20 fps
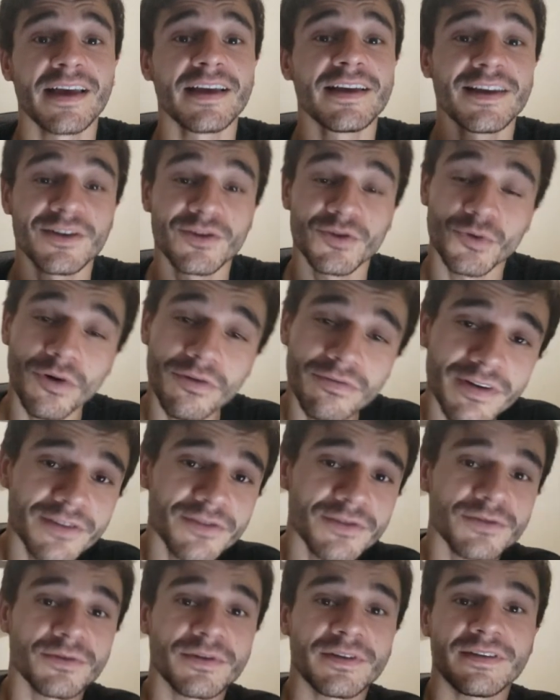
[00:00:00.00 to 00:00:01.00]
que
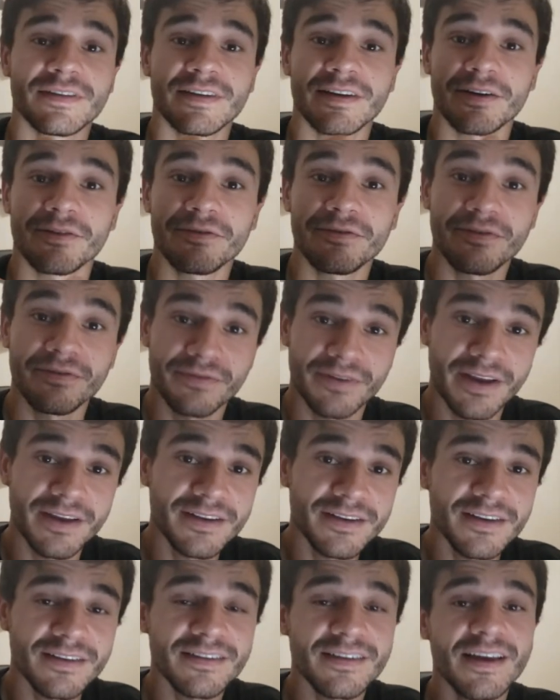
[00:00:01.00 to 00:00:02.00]
inovações serão
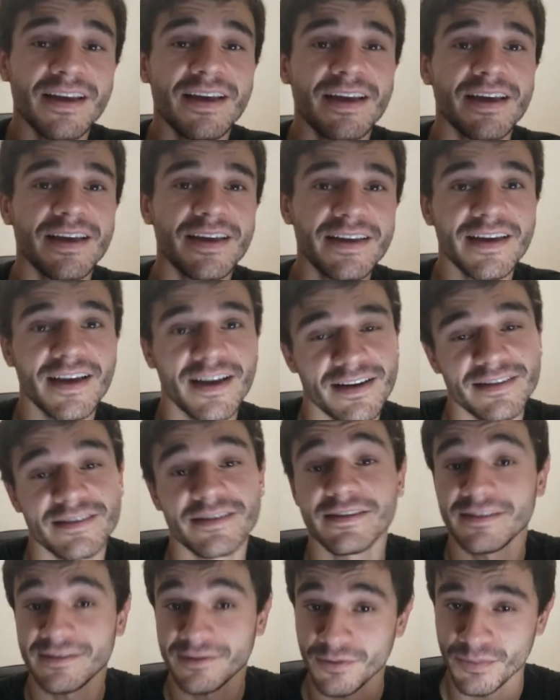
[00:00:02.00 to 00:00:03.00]
feitas e elas
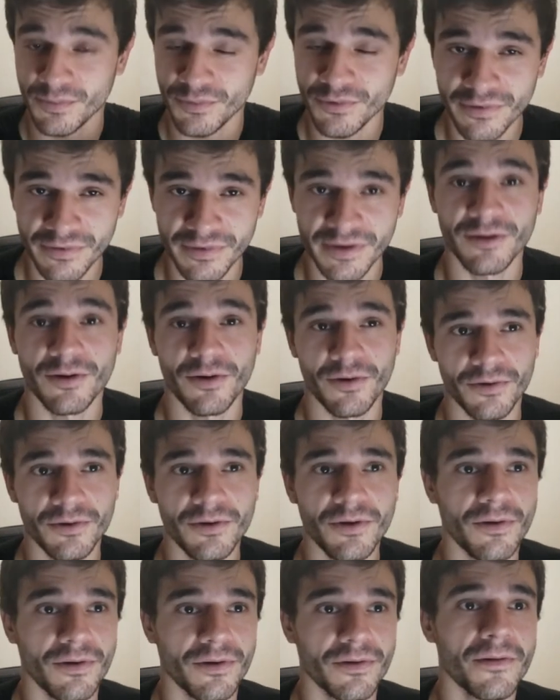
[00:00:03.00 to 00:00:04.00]
estão por vir logo
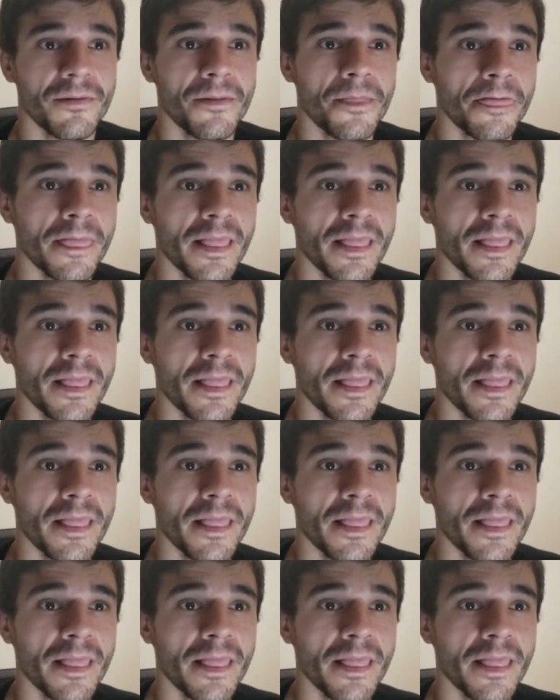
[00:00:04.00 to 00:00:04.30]
logo.